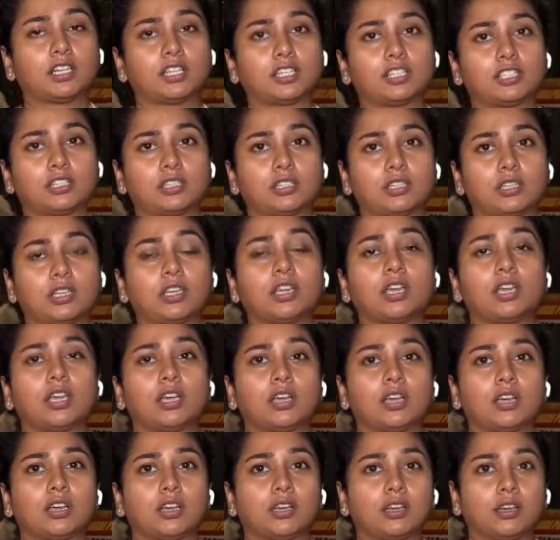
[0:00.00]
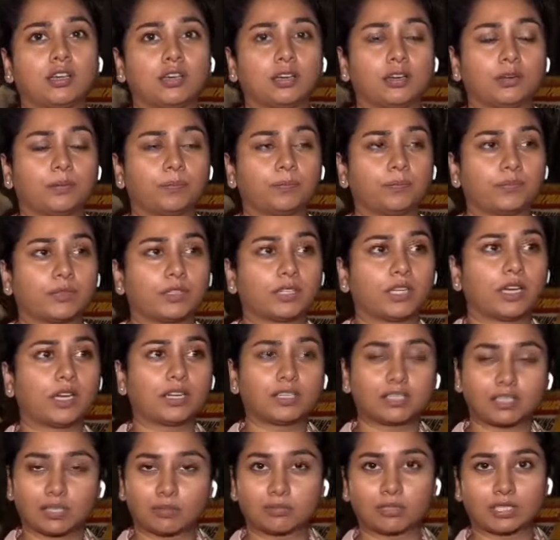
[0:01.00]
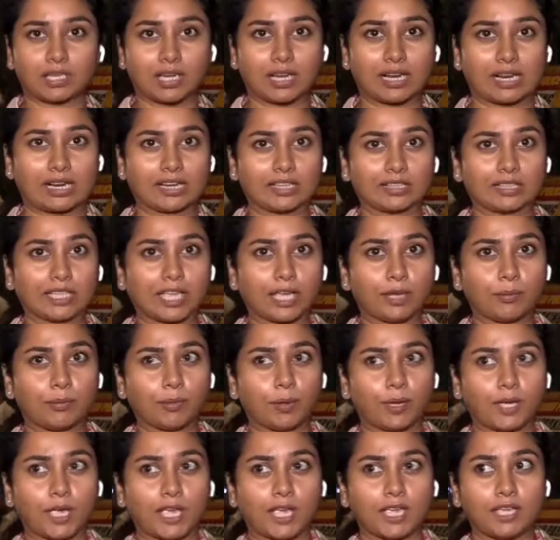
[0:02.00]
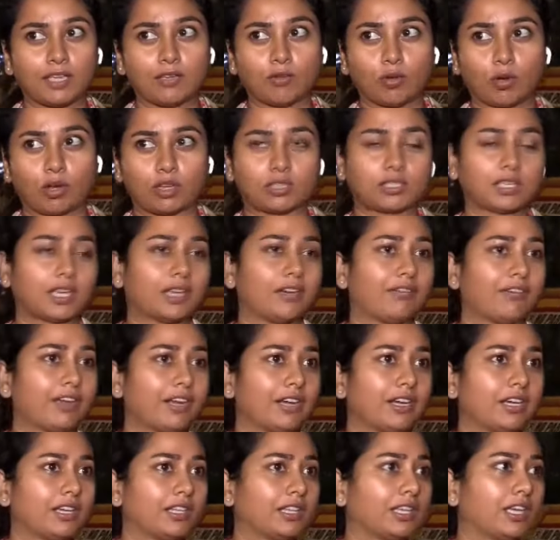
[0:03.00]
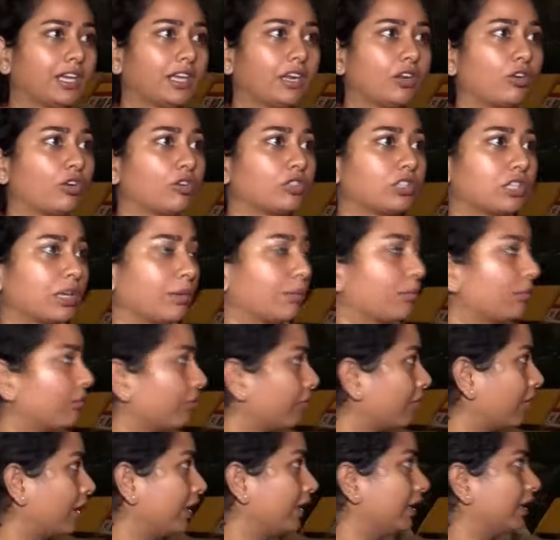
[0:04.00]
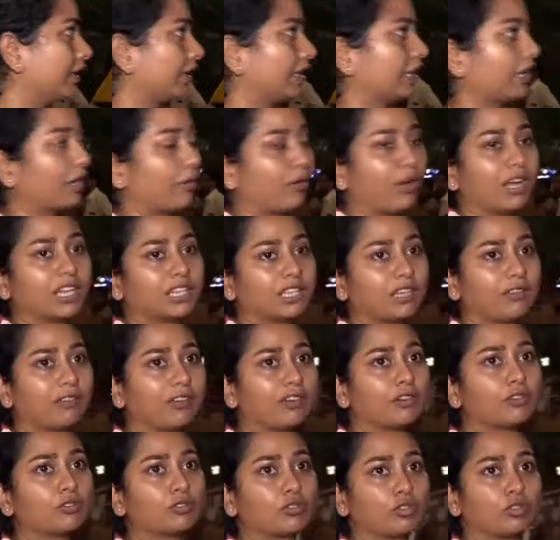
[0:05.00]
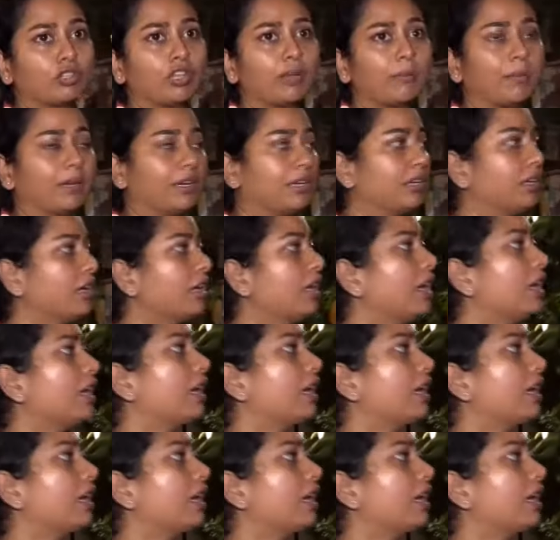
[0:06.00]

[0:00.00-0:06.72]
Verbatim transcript: టాటాజీ దాని సంస్కారాలు అయితే అయిపోయాయి ఒకసారి వారి ఇంటి దగ్గరికి వచ్చాము వారి ఇంటి దగ్గర వాతావరణం చూద్దామని